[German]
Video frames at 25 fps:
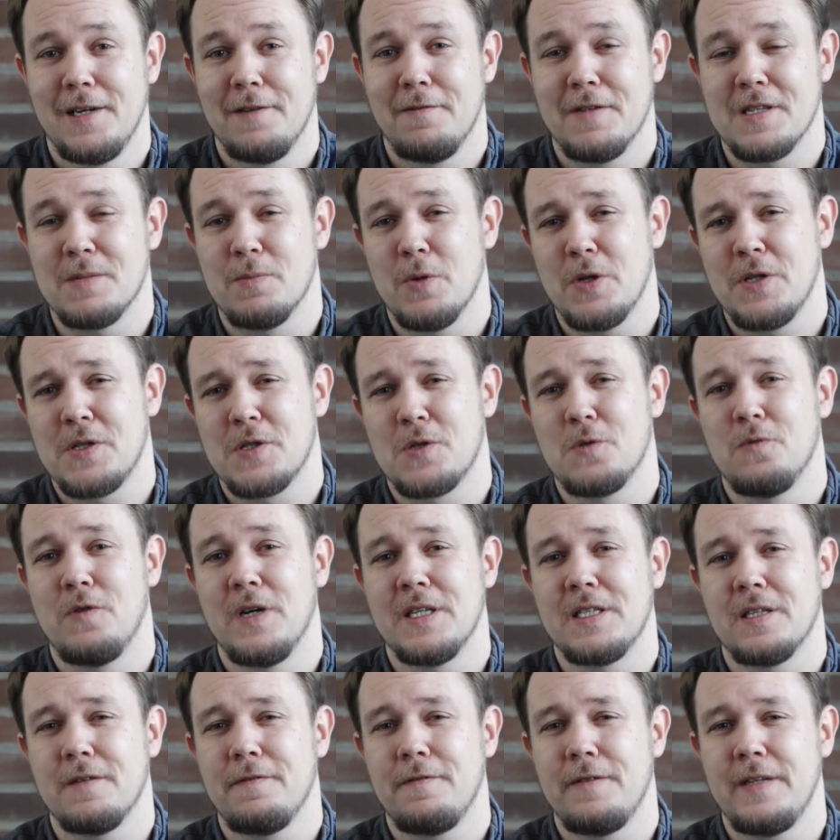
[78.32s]
Was möchtest du
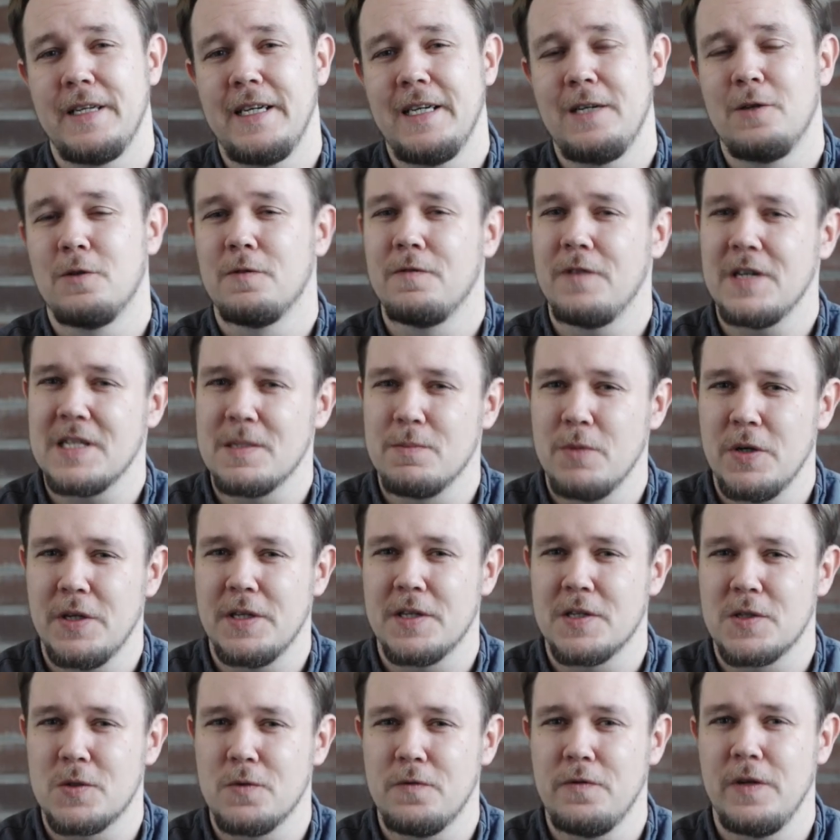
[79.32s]
weiter pflegen und was
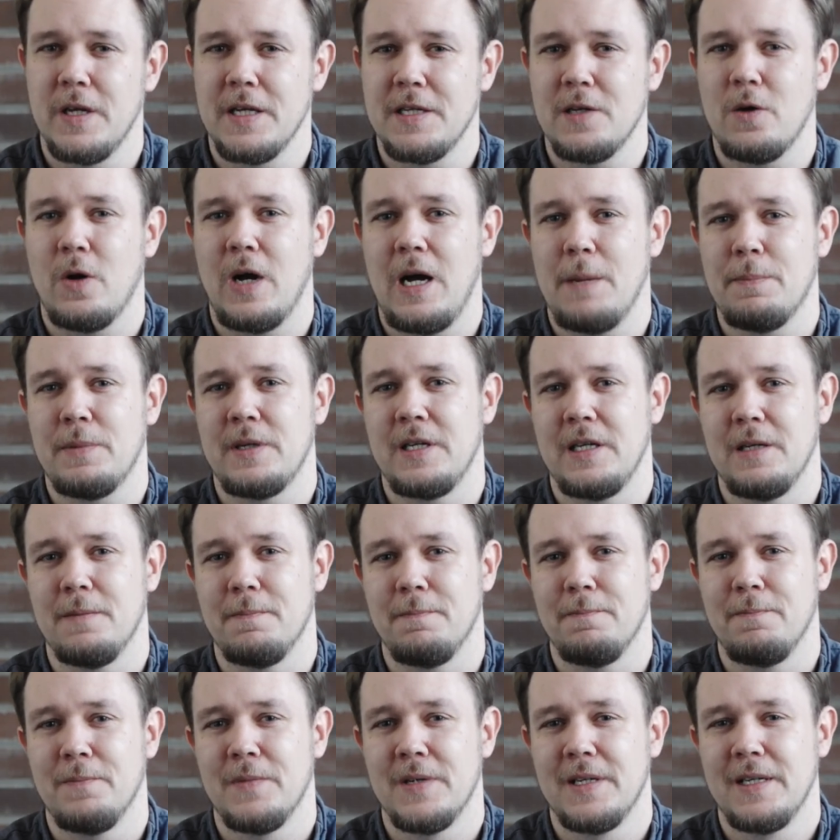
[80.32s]
möchtest du vielleicht auch
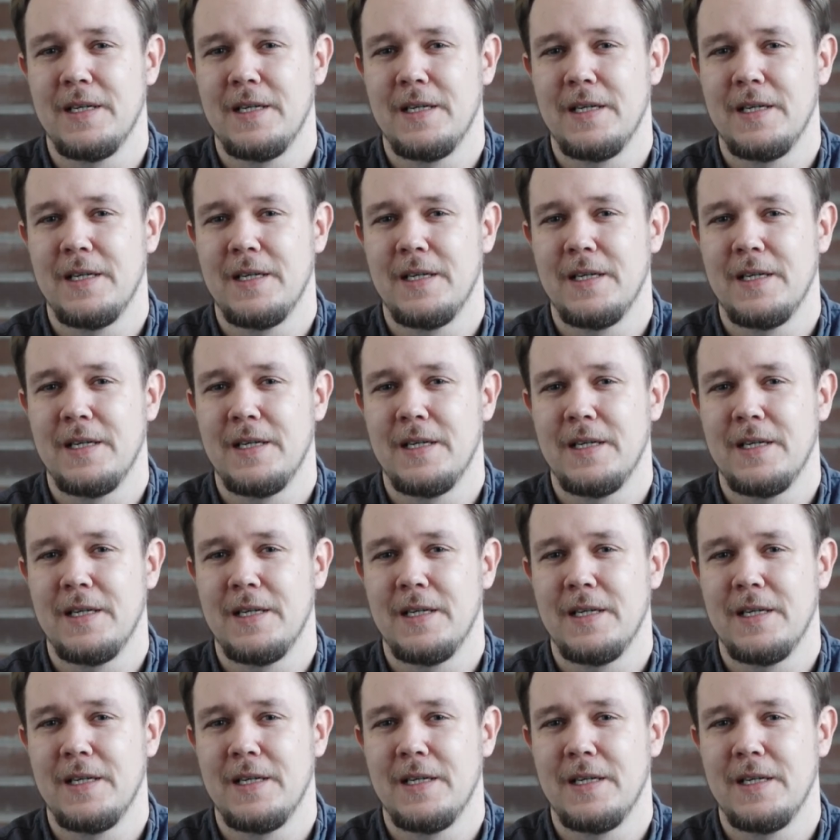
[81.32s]
abgeben?